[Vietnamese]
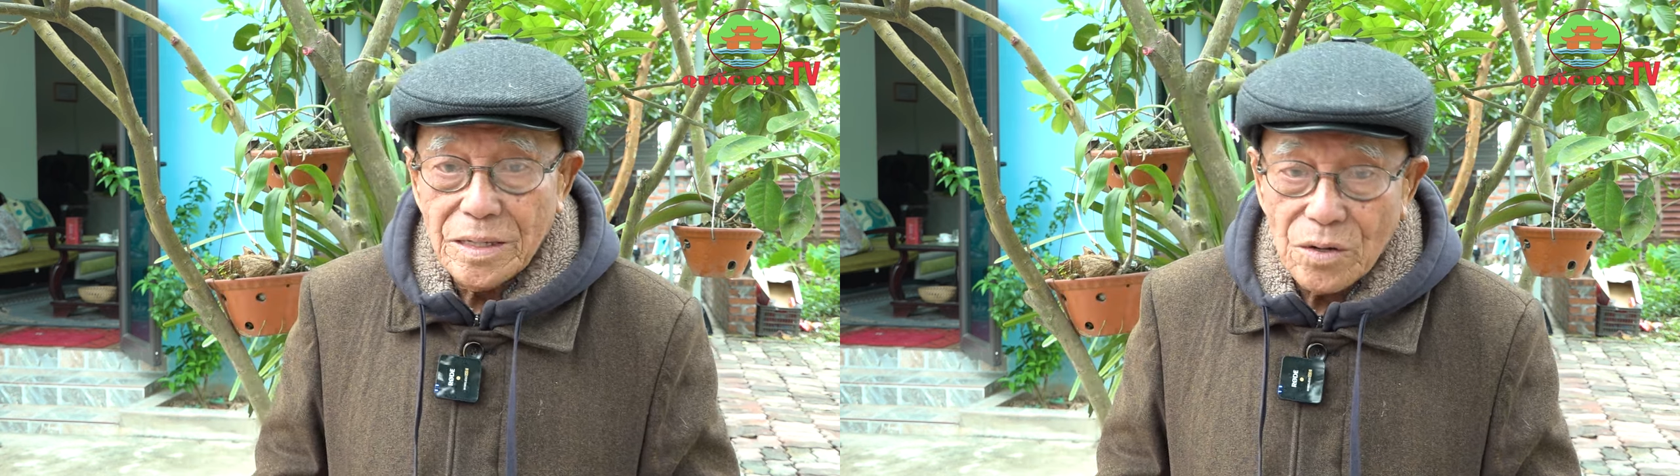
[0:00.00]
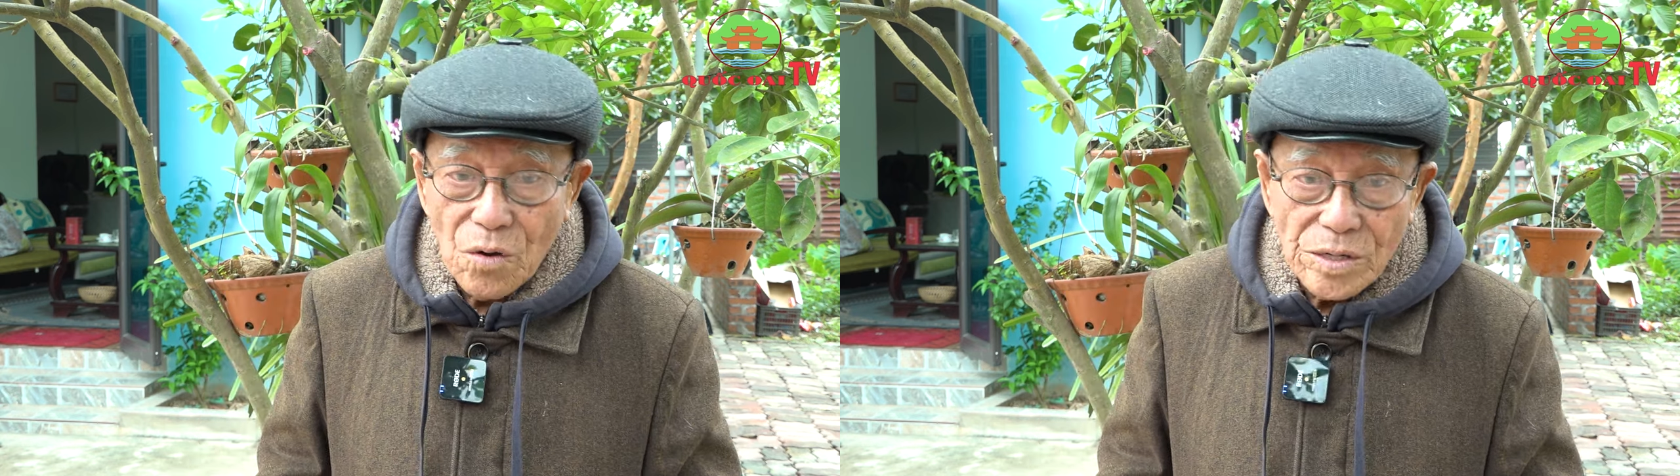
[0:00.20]

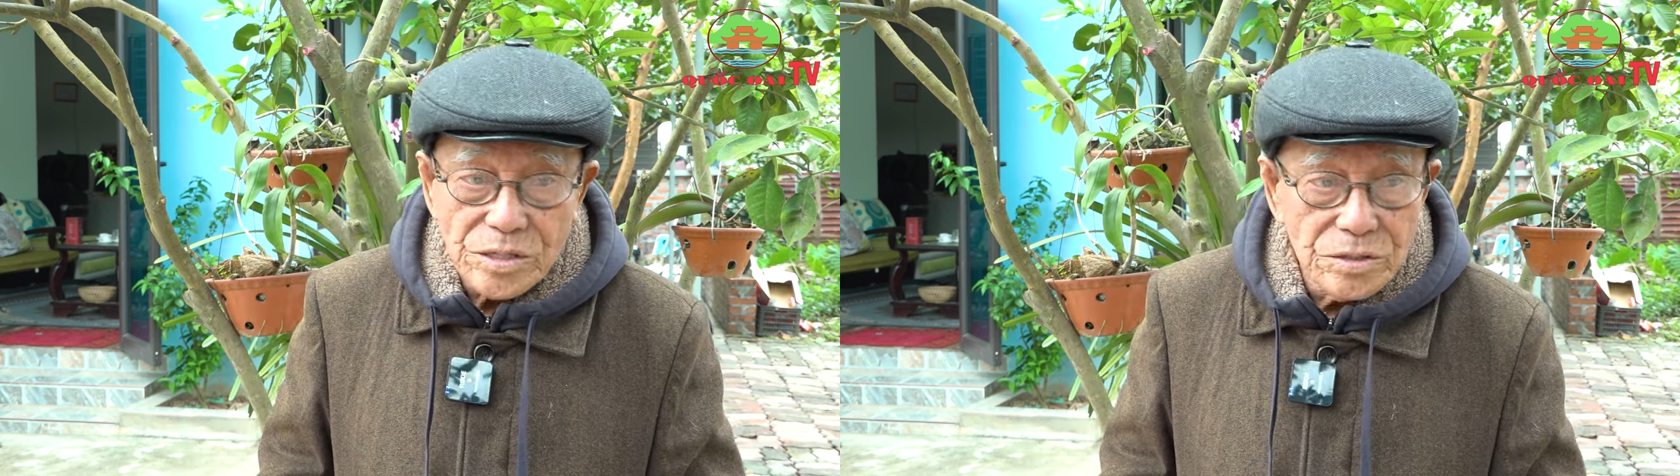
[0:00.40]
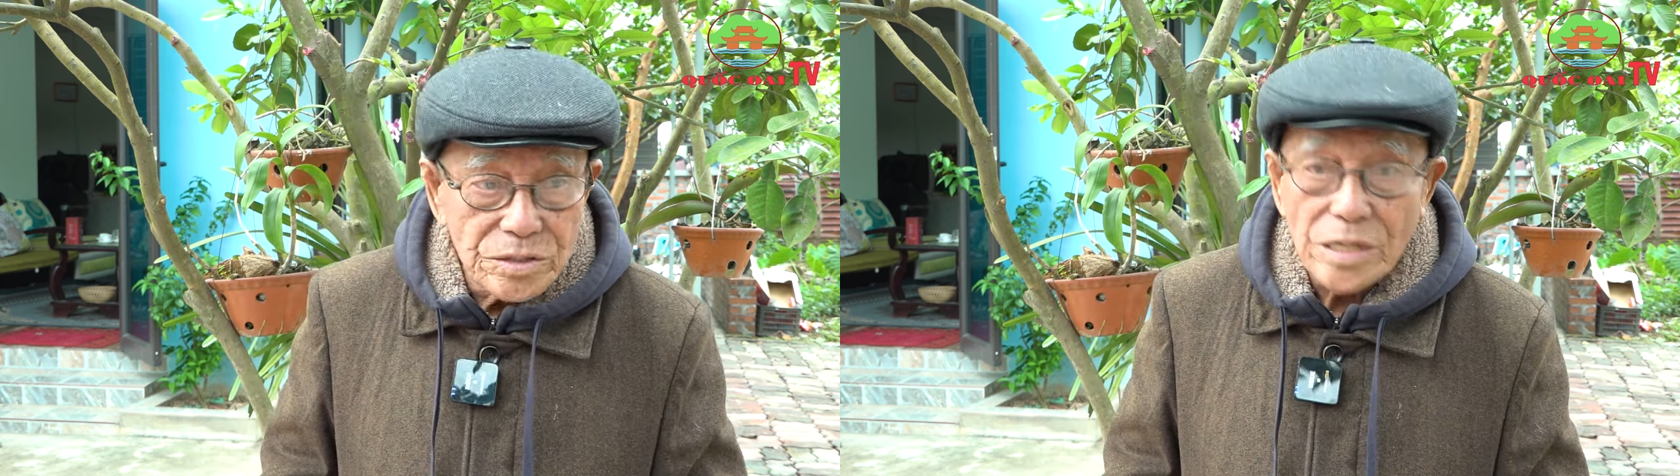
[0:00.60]
thế còn
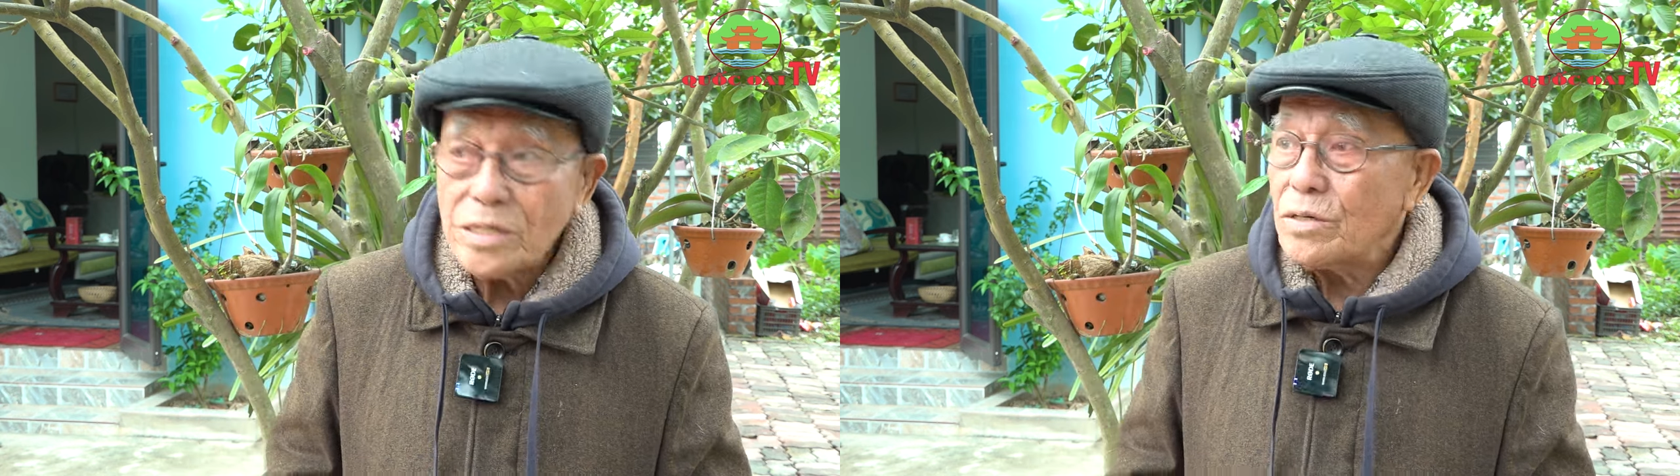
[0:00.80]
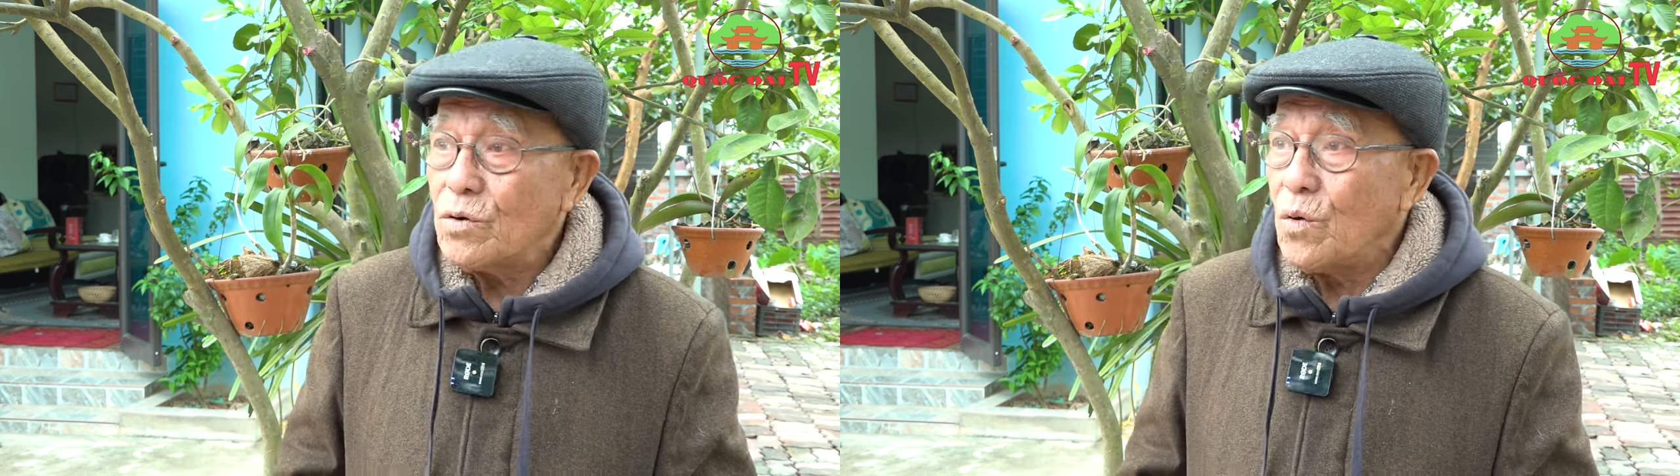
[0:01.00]
sự tích
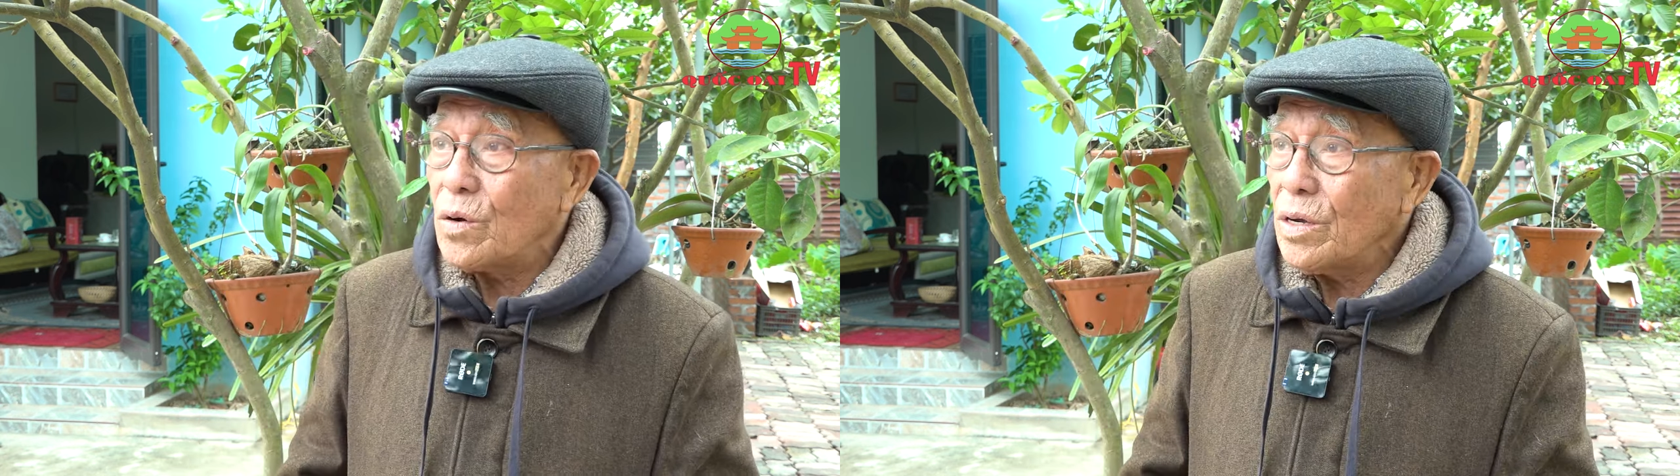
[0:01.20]
của